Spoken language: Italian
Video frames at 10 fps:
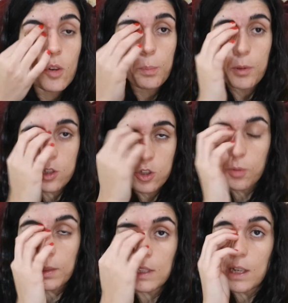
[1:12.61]
non posso
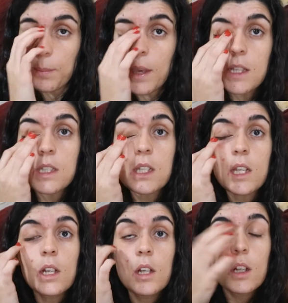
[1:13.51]
prendere pesi,